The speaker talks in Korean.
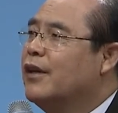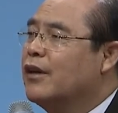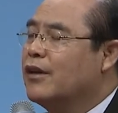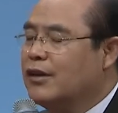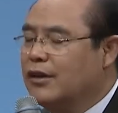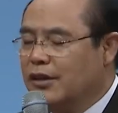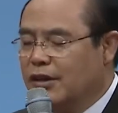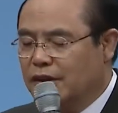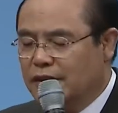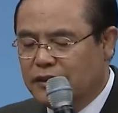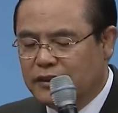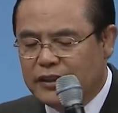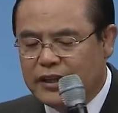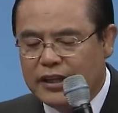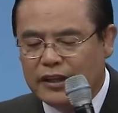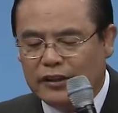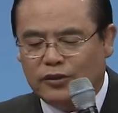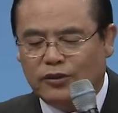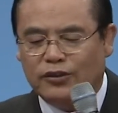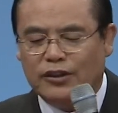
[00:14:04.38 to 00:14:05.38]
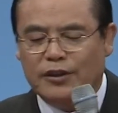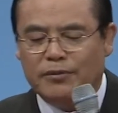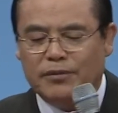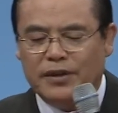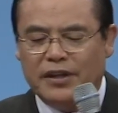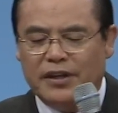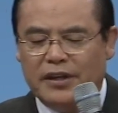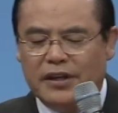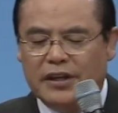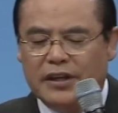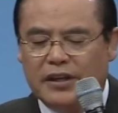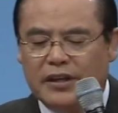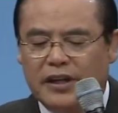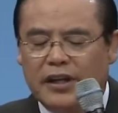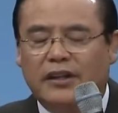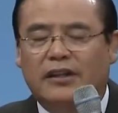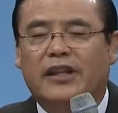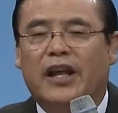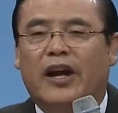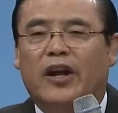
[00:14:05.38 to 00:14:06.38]
그 예수님이
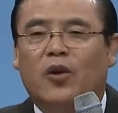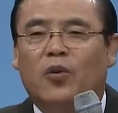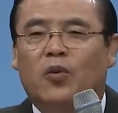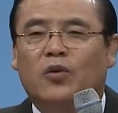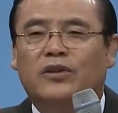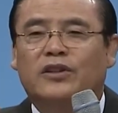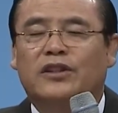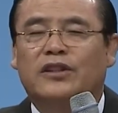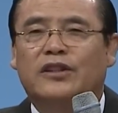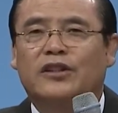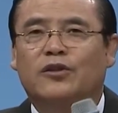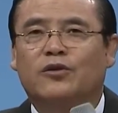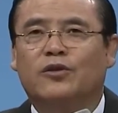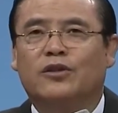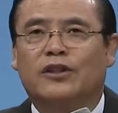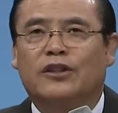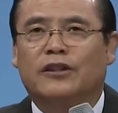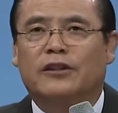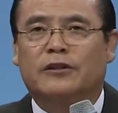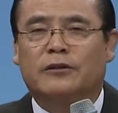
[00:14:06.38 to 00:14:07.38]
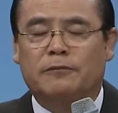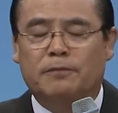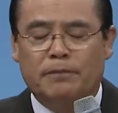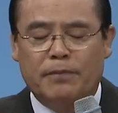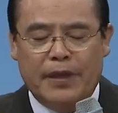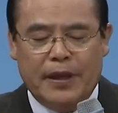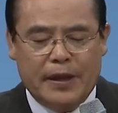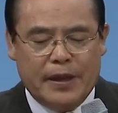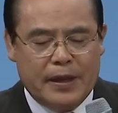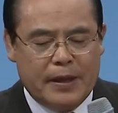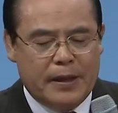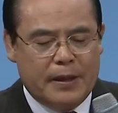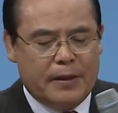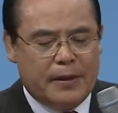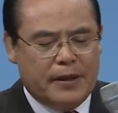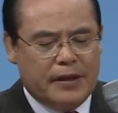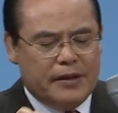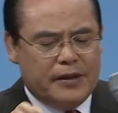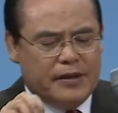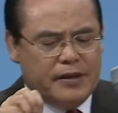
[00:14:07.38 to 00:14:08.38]
이 땅에 오신 이유는
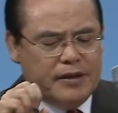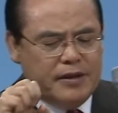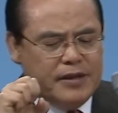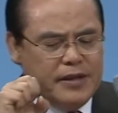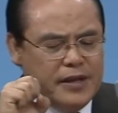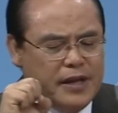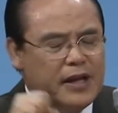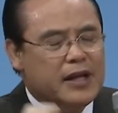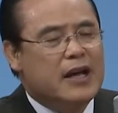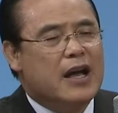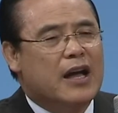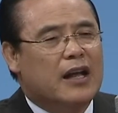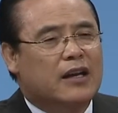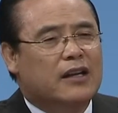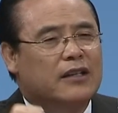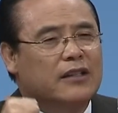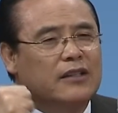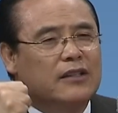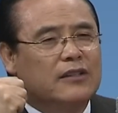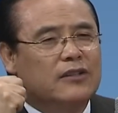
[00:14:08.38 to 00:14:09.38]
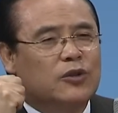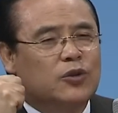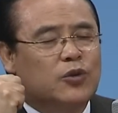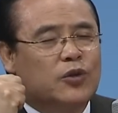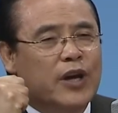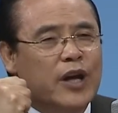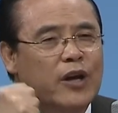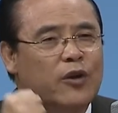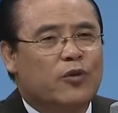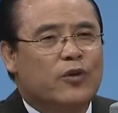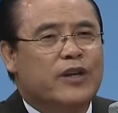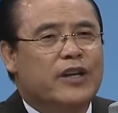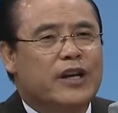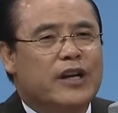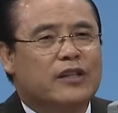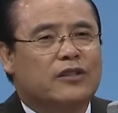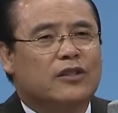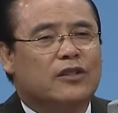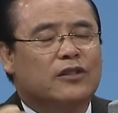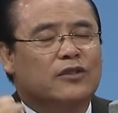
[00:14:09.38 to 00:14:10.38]
인간은 죄로
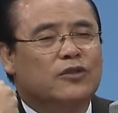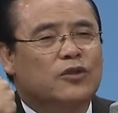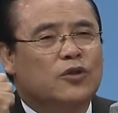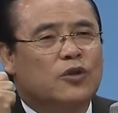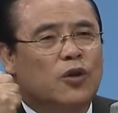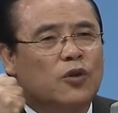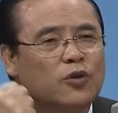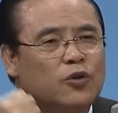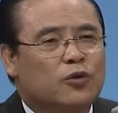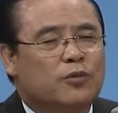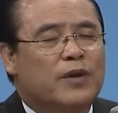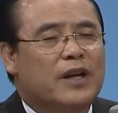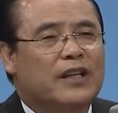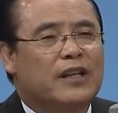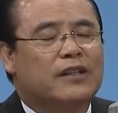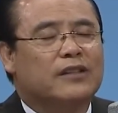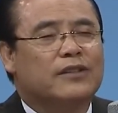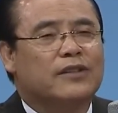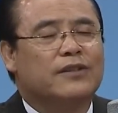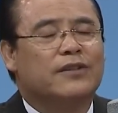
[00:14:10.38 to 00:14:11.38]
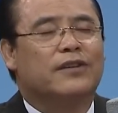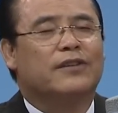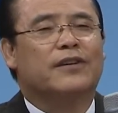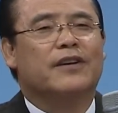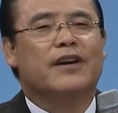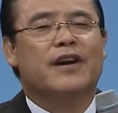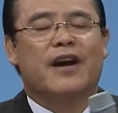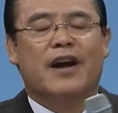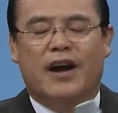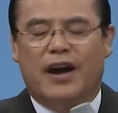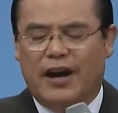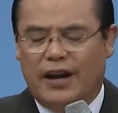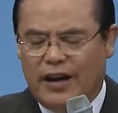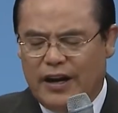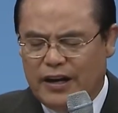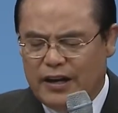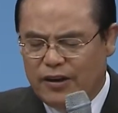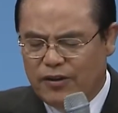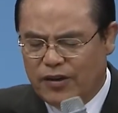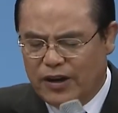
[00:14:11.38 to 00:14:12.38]
인해서 저주받아서
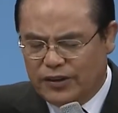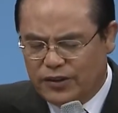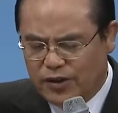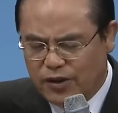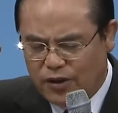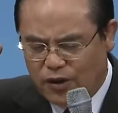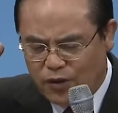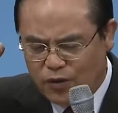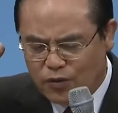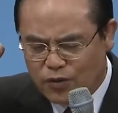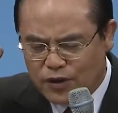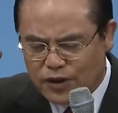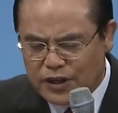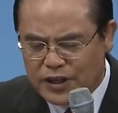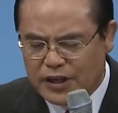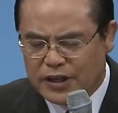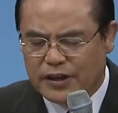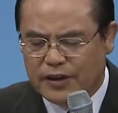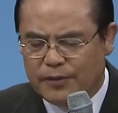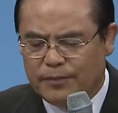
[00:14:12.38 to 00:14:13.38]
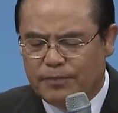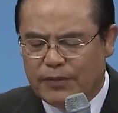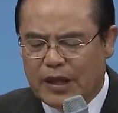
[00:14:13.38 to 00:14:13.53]
하나님과 영원히